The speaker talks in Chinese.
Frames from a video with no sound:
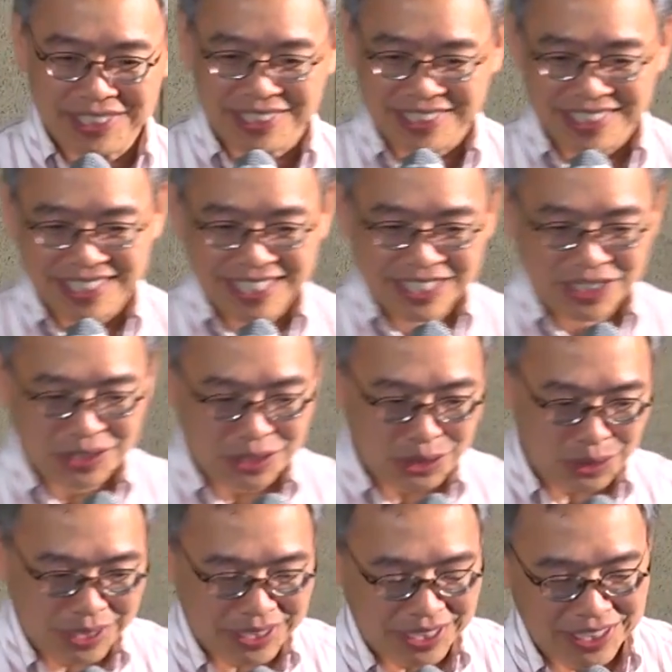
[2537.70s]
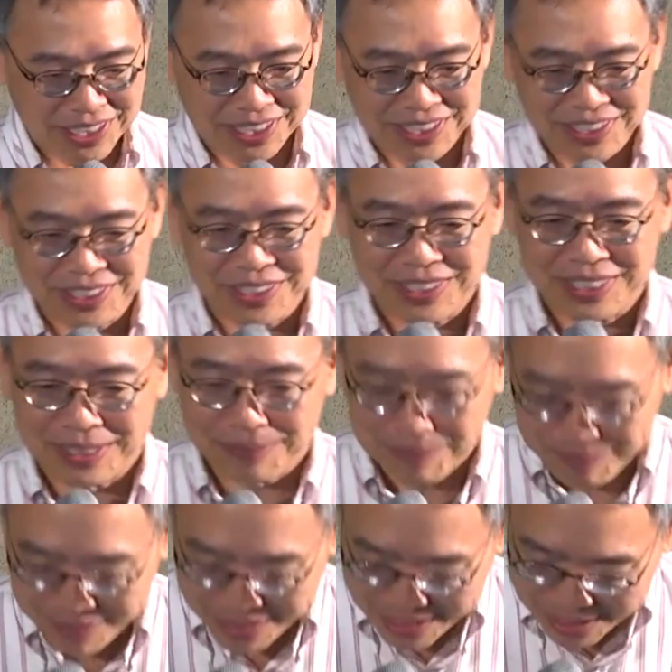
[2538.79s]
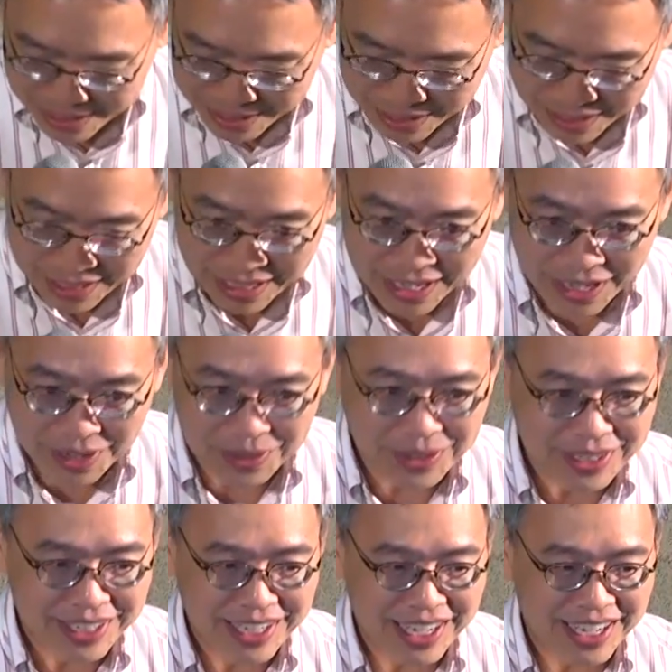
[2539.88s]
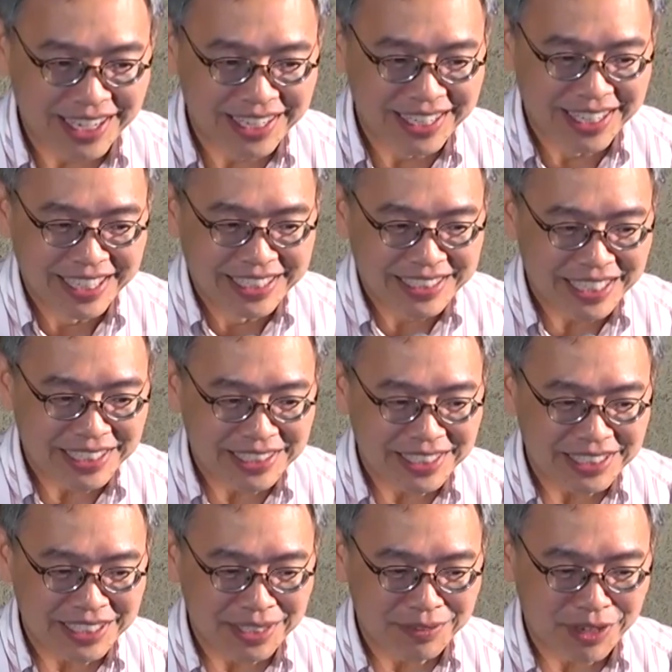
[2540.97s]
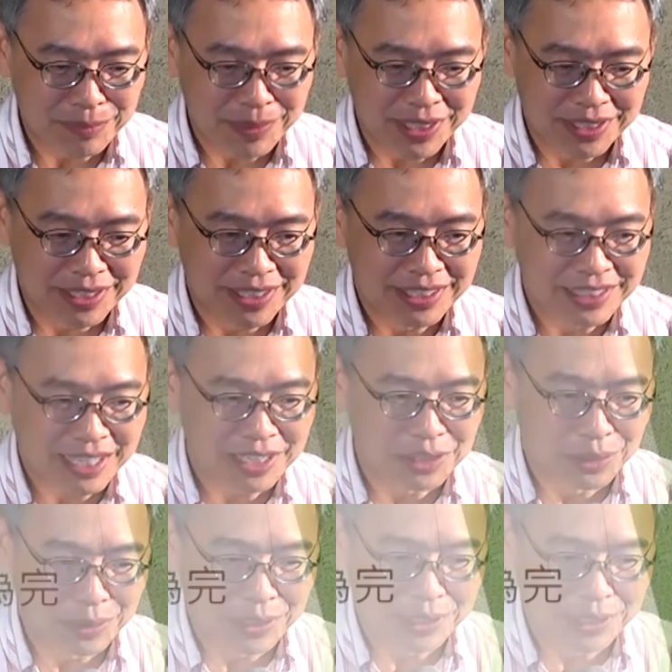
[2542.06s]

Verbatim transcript: 习就是学习者的事情。好，那在这些方面呢，他有